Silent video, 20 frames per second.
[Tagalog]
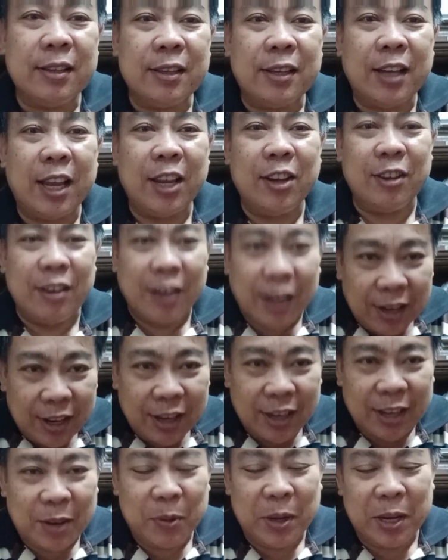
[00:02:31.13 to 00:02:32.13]
Ngayon, ang
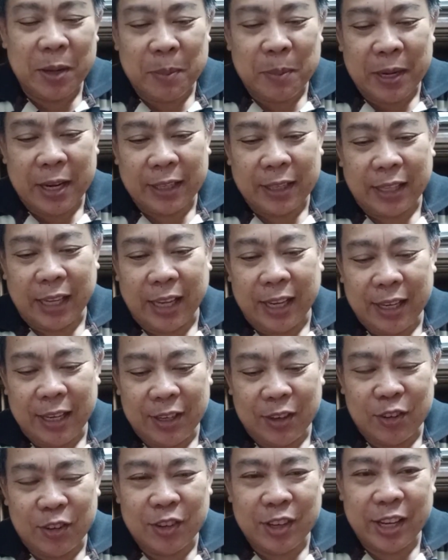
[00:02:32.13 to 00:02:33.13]
gagawin naman natin
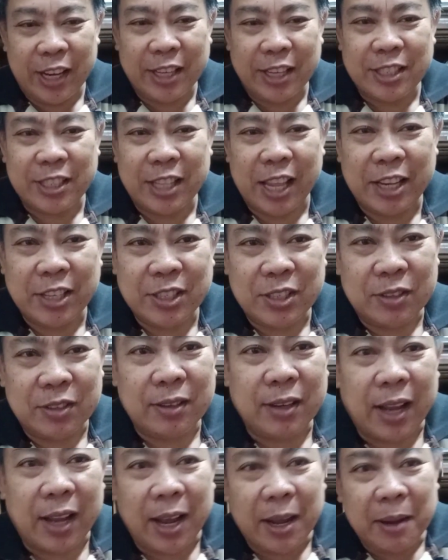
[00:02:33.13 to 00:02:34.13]
yung extension
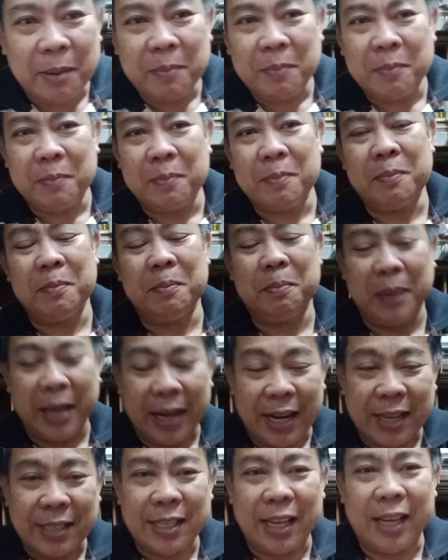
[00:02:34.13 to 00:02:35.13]
na
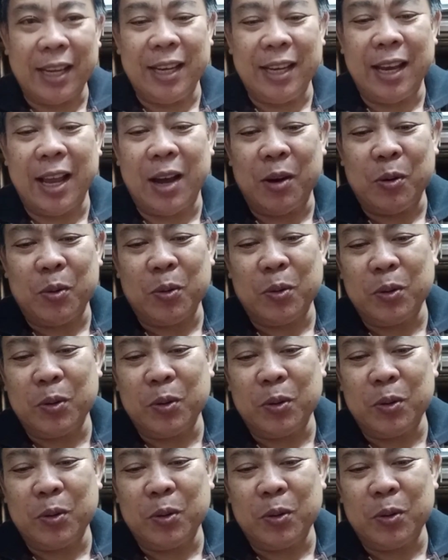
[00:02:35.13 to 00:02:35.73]
para sa ilaw.